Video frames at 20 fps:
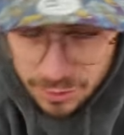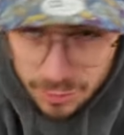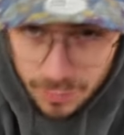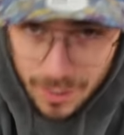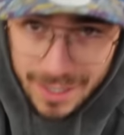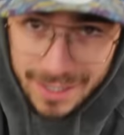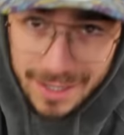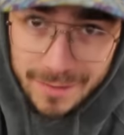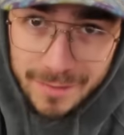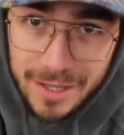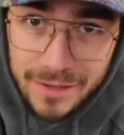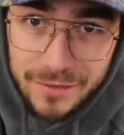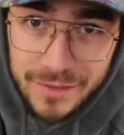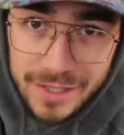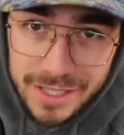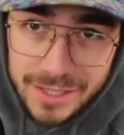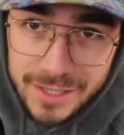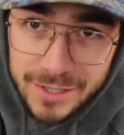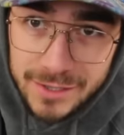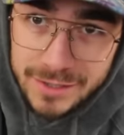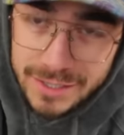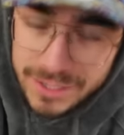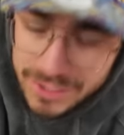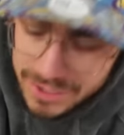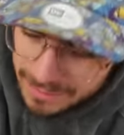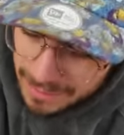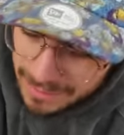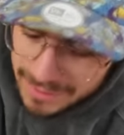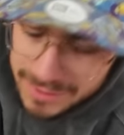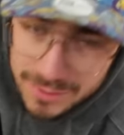uno guarda i miei video
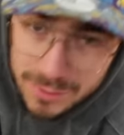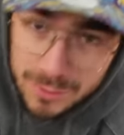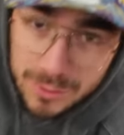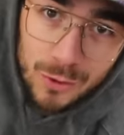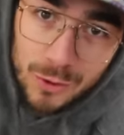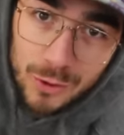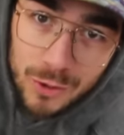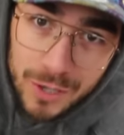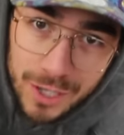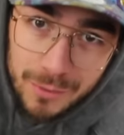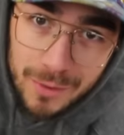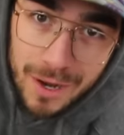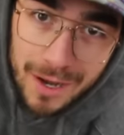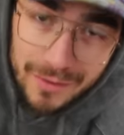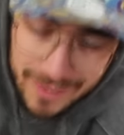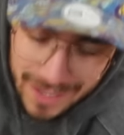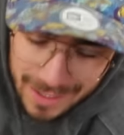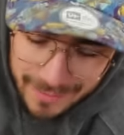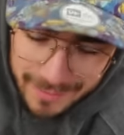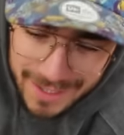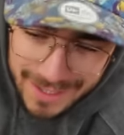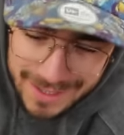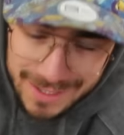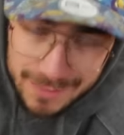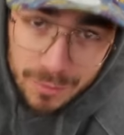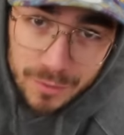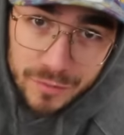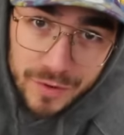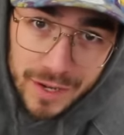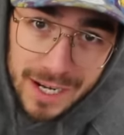dice ma questo coglione qua
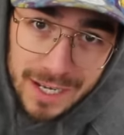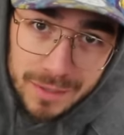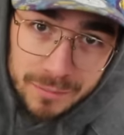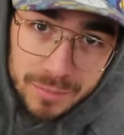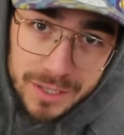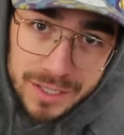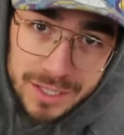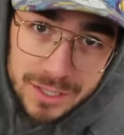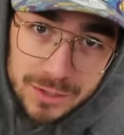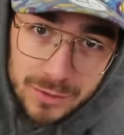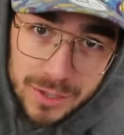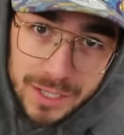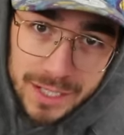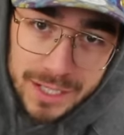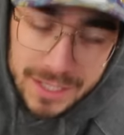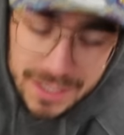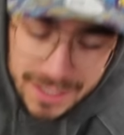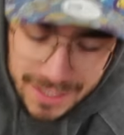veramente può fare l'imprenditore